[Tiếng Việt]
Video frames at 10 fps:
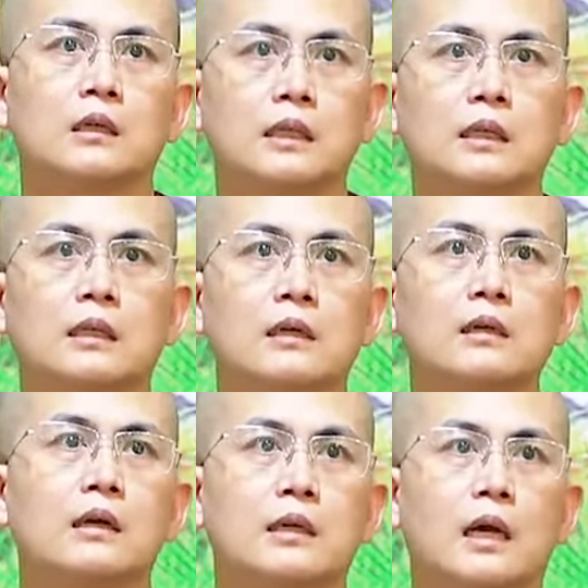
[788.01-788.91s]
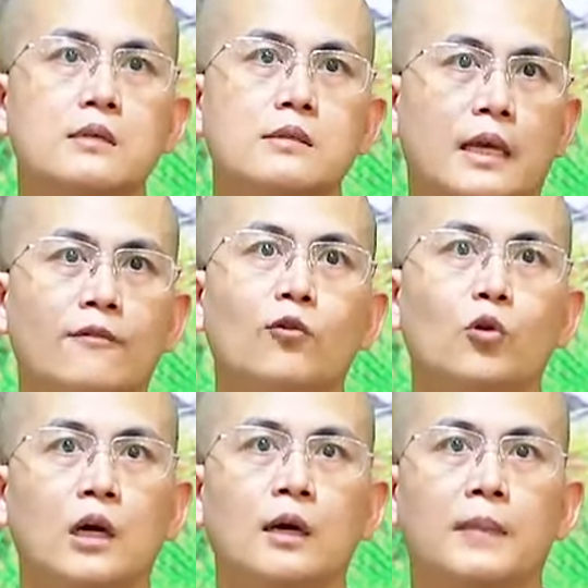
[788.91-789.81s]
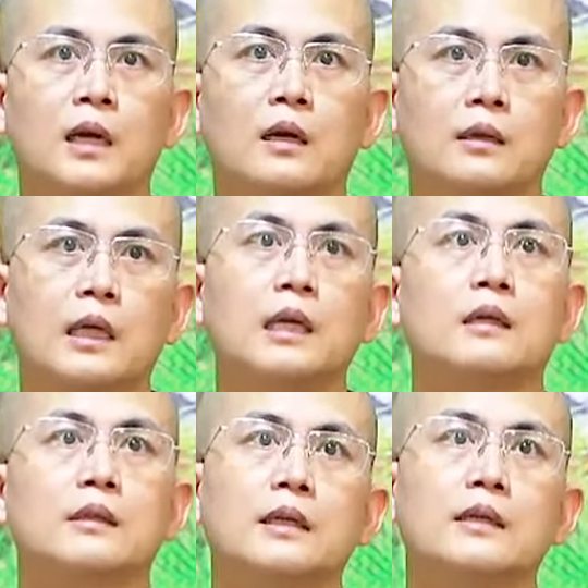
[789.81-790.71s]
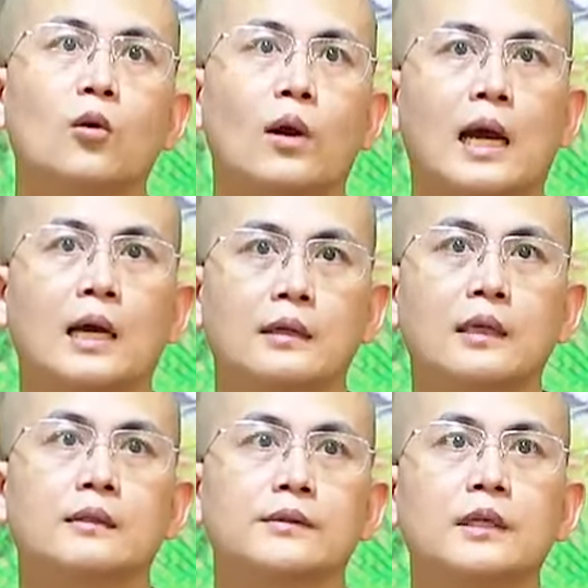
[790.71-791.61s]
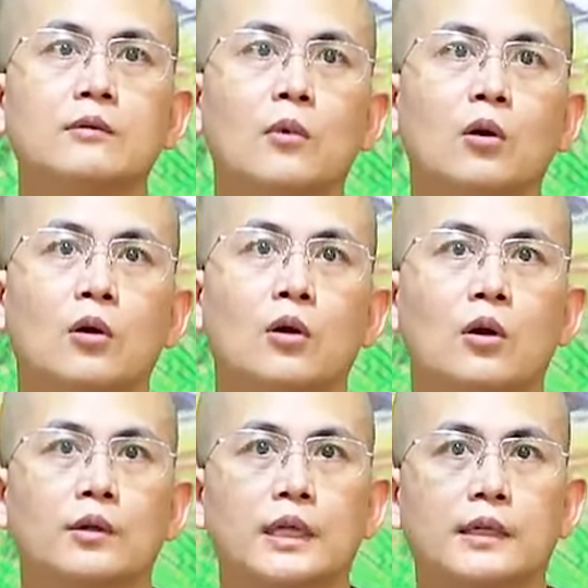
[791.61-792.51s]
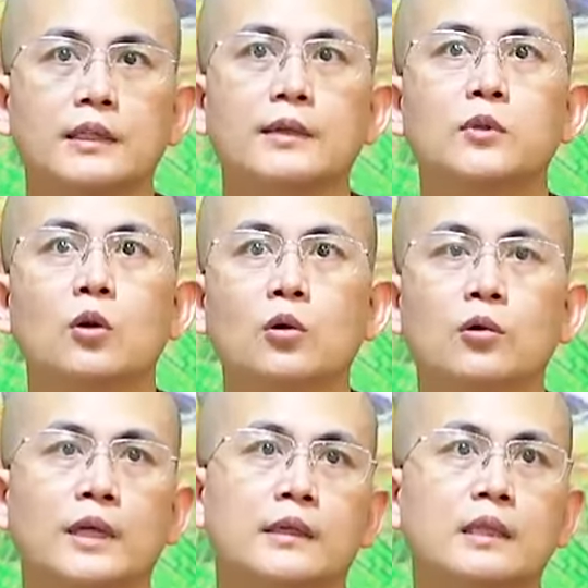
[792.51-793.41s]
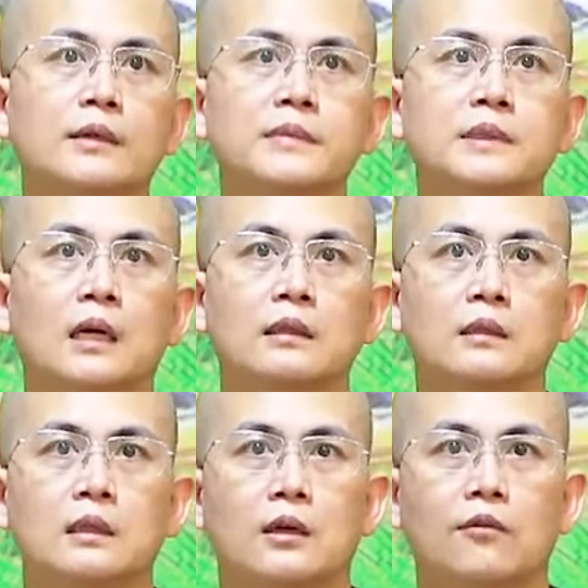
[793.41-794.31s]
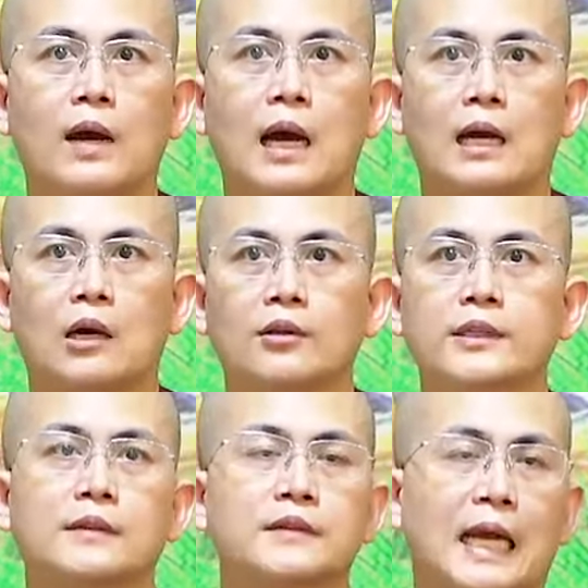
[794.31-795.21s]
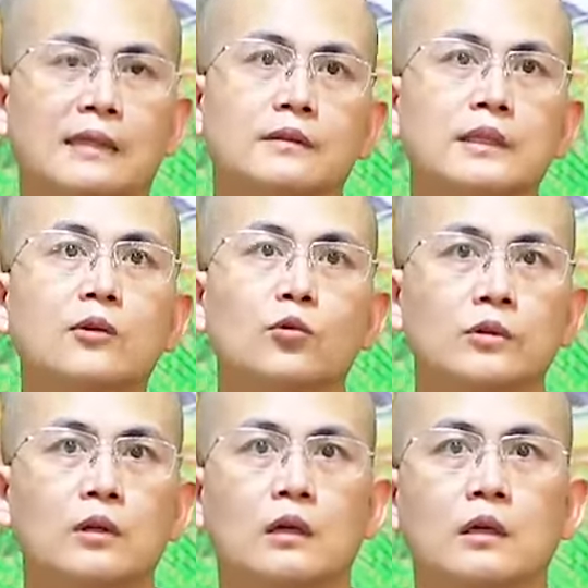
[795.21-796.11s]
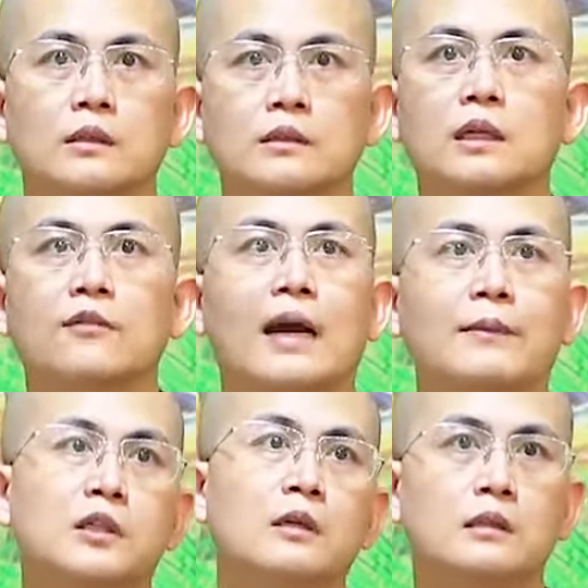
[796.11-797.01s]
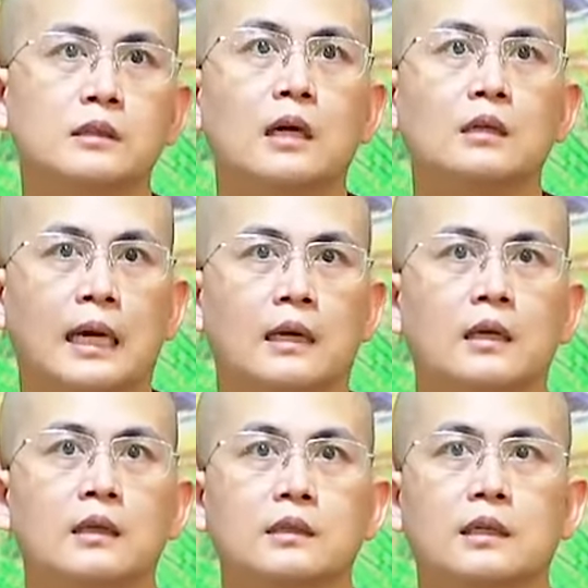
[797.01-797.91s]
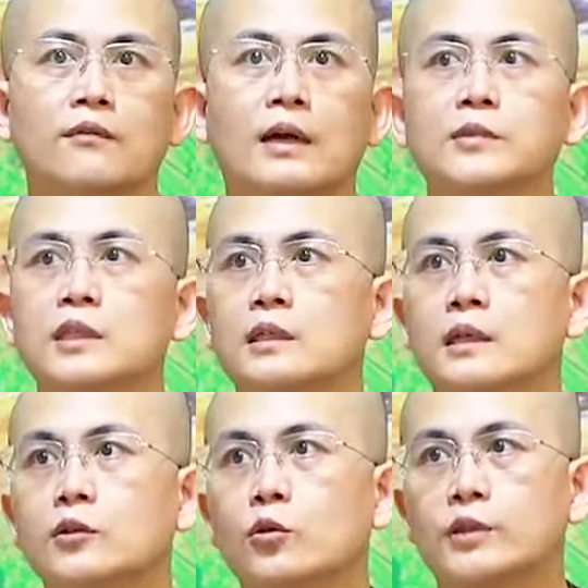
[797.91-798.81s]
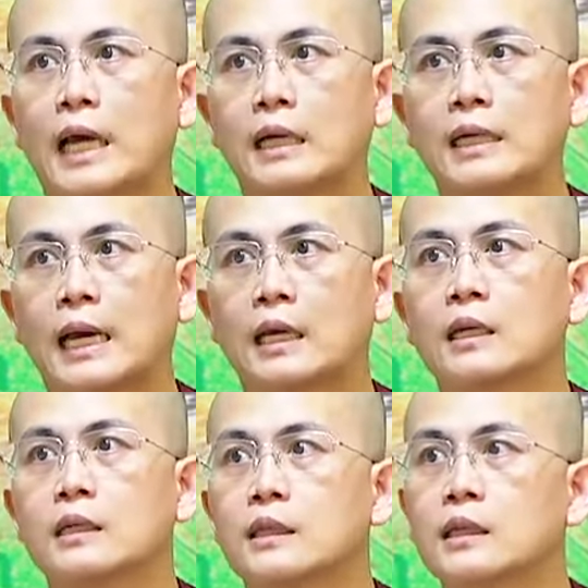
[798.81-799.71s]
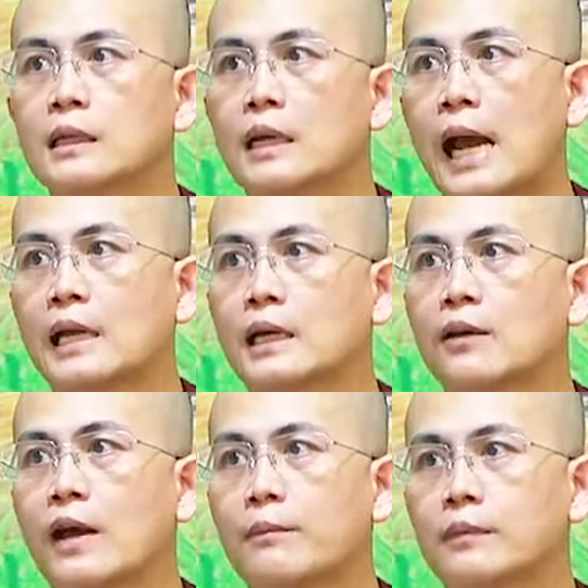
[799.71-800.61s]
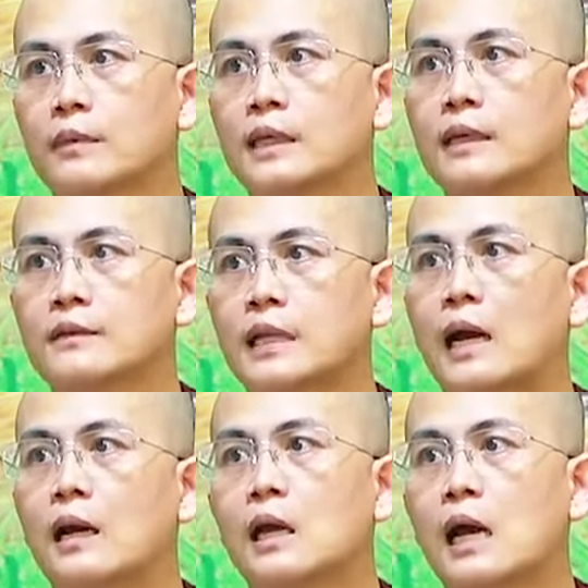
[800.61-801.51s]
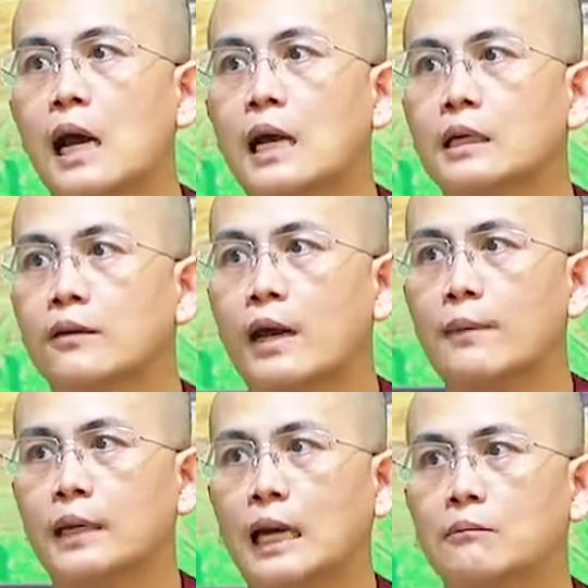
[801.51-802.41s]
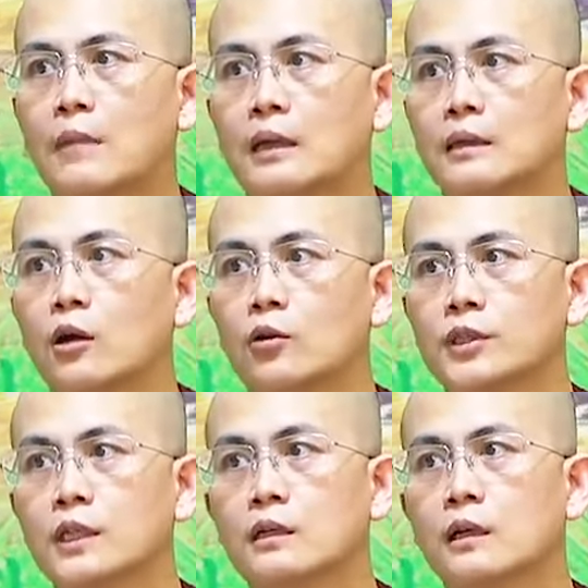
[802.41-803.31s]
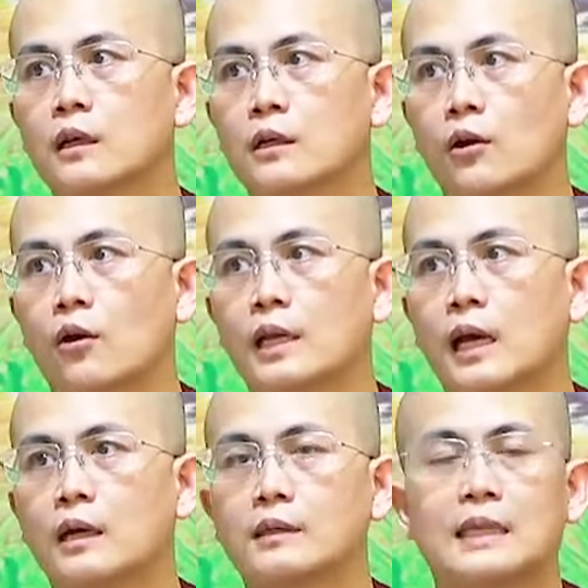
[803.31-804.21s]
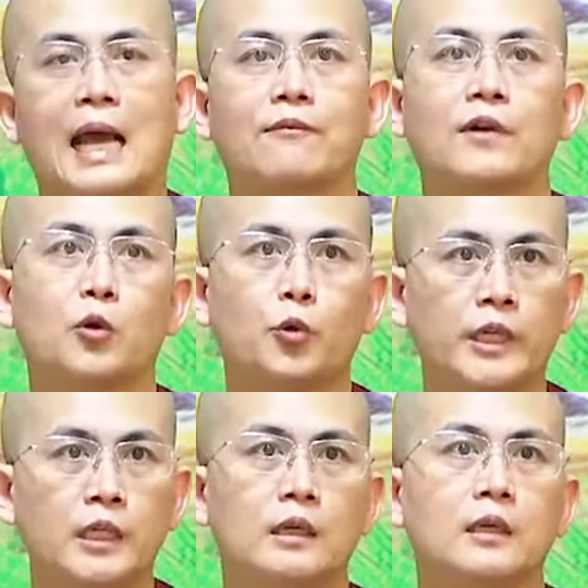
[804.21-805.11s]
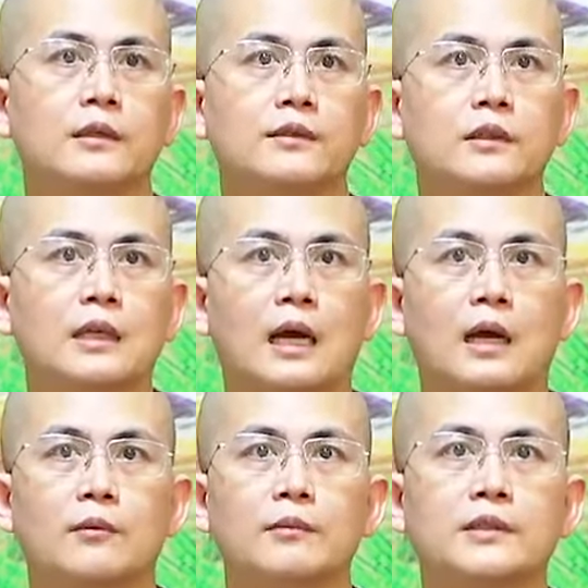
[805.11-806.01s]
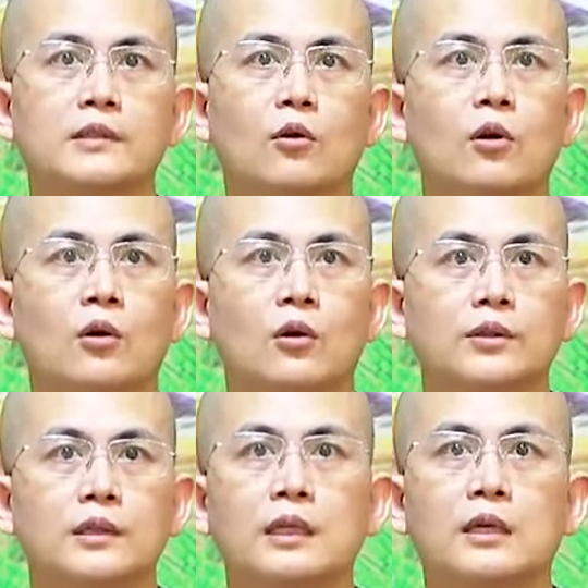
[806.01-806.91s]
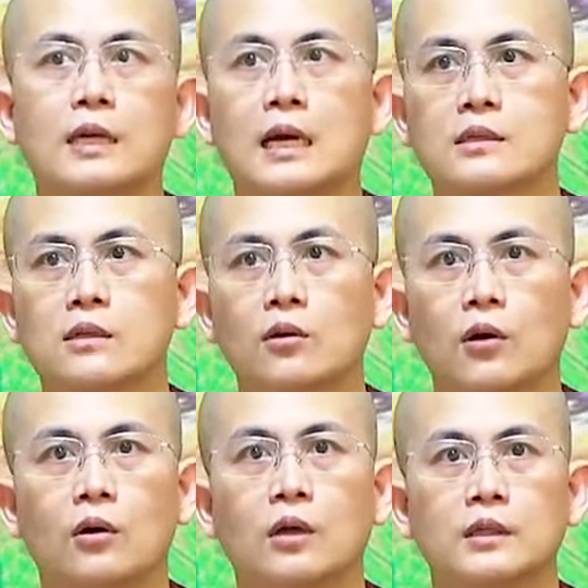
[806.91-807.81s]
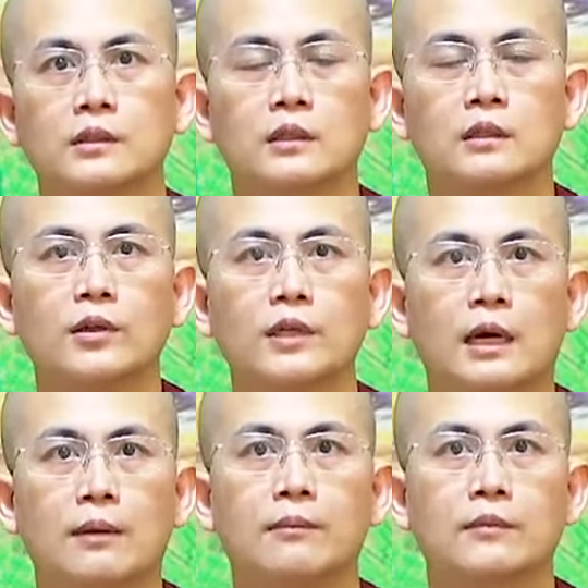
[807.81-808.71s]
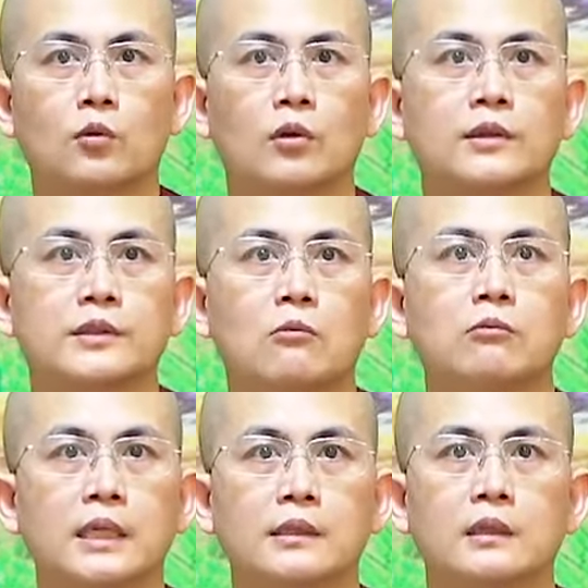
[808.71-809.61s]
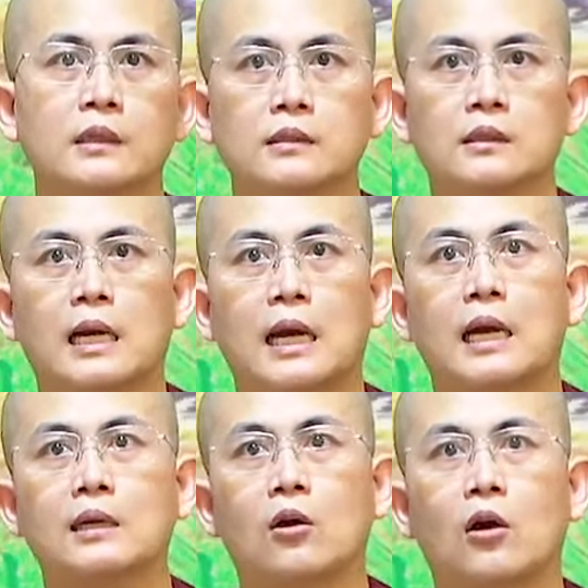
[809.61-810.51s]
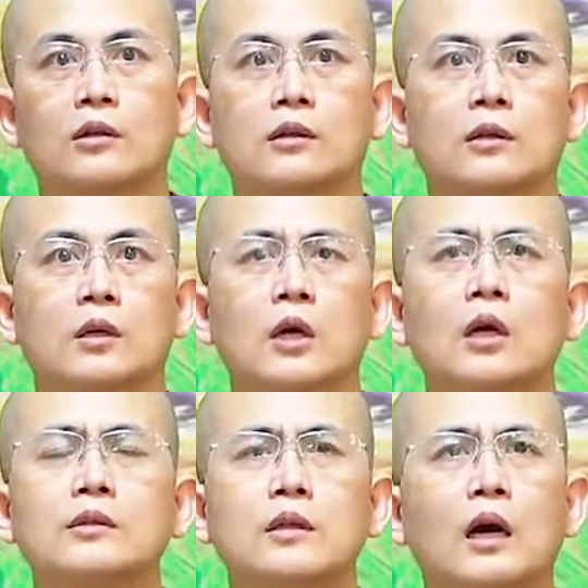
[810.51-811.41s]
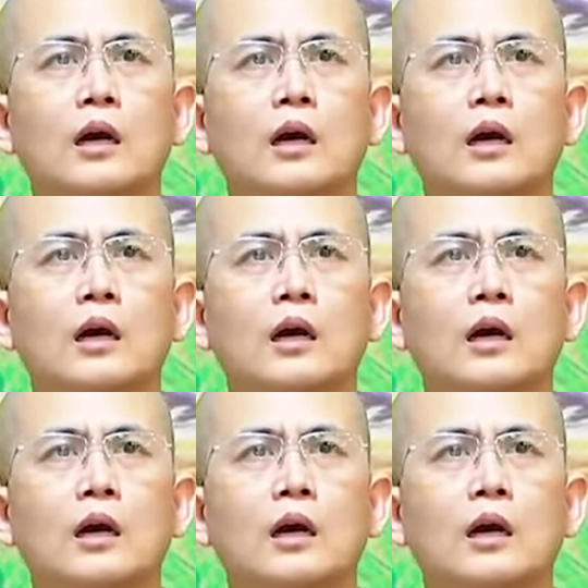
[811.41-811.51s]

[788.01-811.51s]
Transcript: thì cái người đấy sẽ phù hợp để tiến hóa để tiến bộ để tiếp thu để tiếp nhận và có thể thành tựu được những cái pháp thượng nhân này những cái pháp chi kiến thủ thắng này thì hai cái pháp nền tảng hai cái pháp căn bản đầu tiên đó là tàm và quý tức là biết xấu hổ những điều đáng xấu hổ những nỗi nầm của trong mình những cái còn uh,